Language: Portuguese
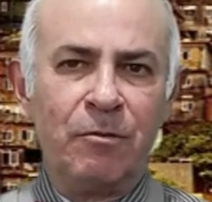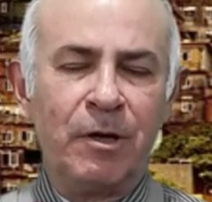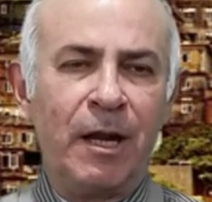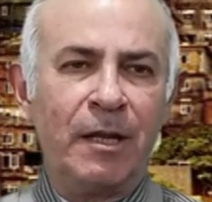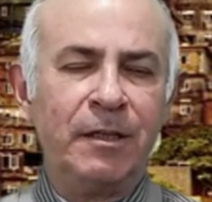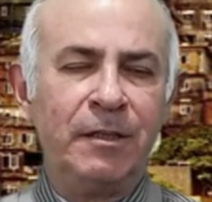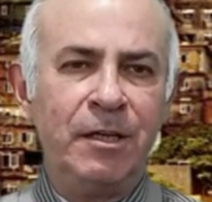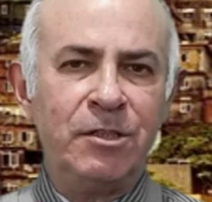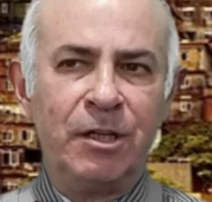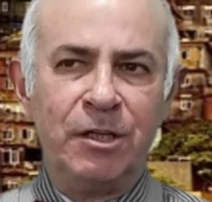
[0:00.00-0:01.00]
com caráter
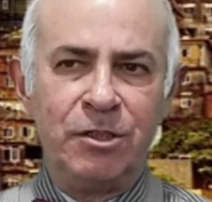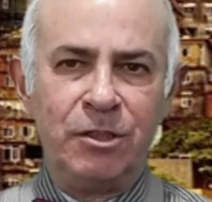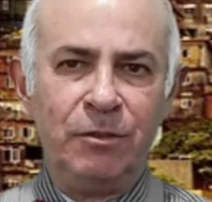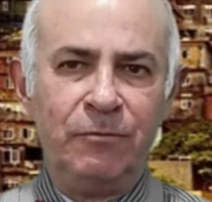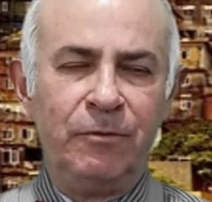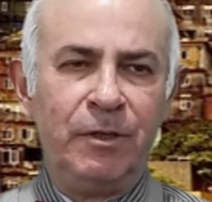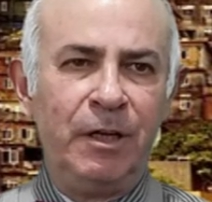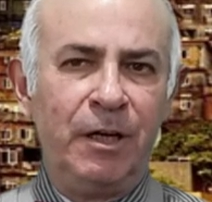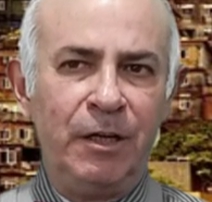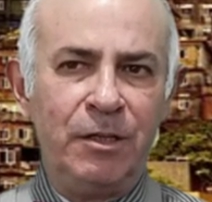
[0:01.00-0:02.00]
descritivo e
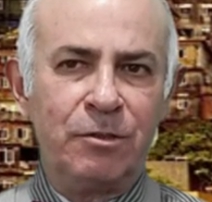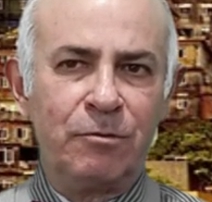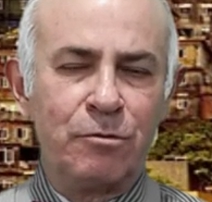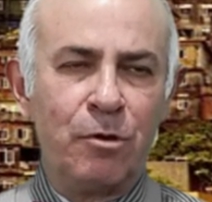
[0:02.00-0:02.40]
crítico